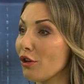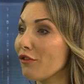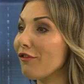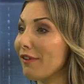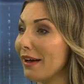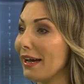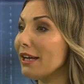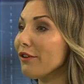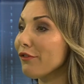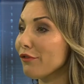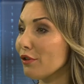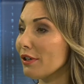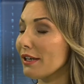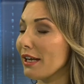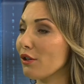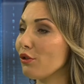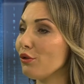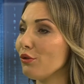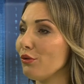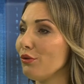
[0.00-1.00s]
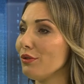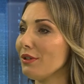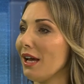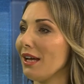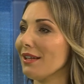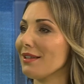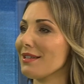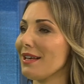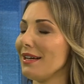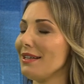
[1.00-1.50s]
schon weit vor der
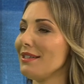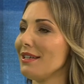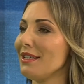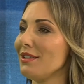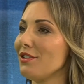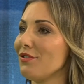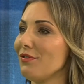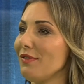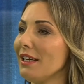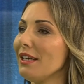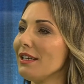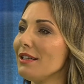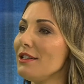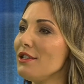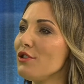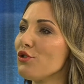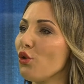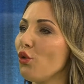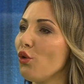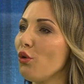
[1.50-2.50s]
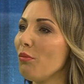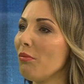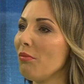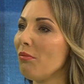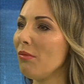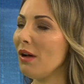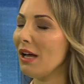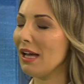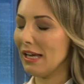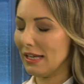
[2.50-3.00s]
Corona-Zeit entwickelt,
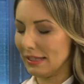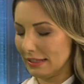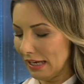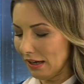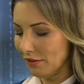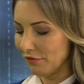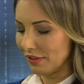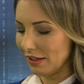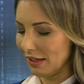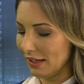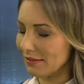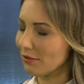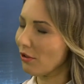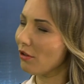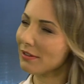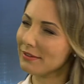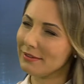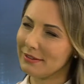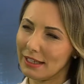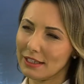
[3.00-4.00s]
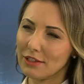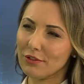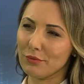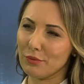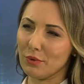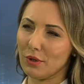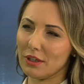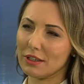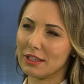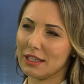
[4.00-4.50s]
um ja vielleicht auch
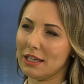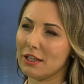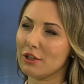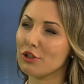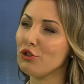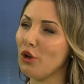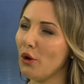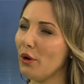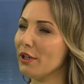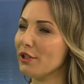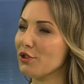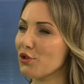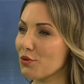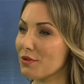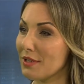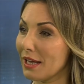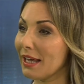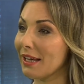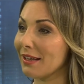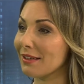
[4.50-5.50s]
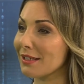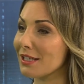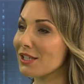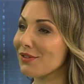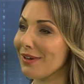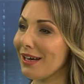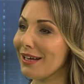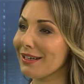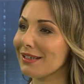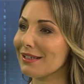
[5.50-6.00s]
Networking neu zu denken. Das
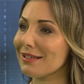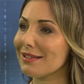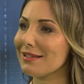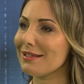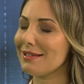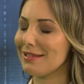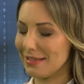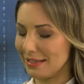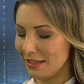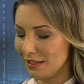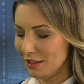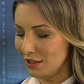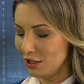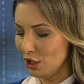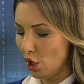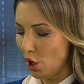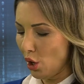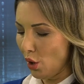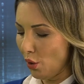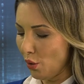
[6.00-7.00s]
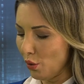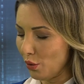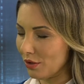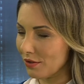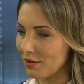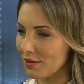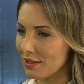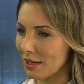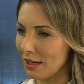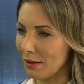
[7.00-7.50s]
war das Ziel
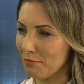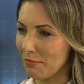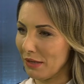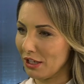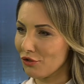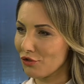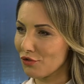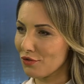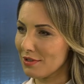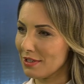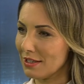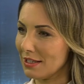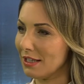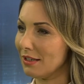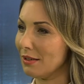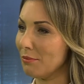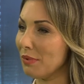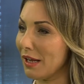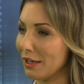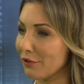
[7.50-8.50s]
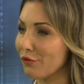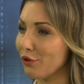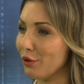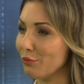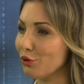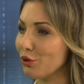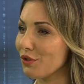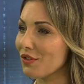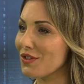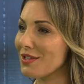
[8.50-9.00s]
und Menschen, die die Plattform
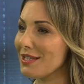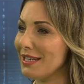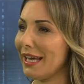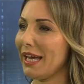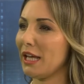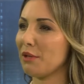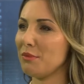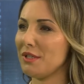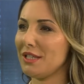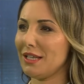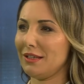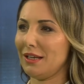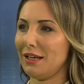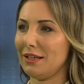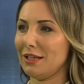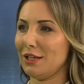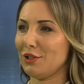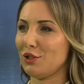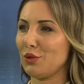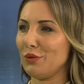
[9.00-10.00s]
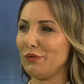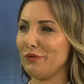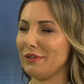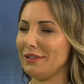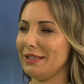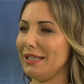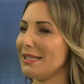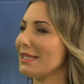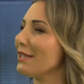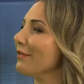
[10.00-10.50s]
nutzen, direkt miteinander zu
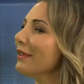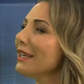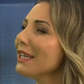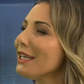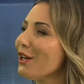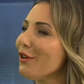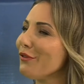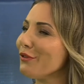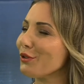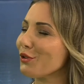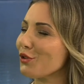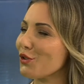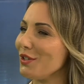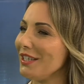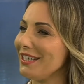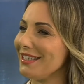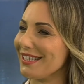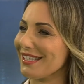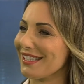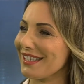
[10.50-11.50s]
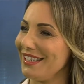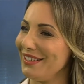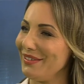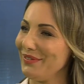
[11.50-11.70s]
vernetzen. Wie genau funktioniert das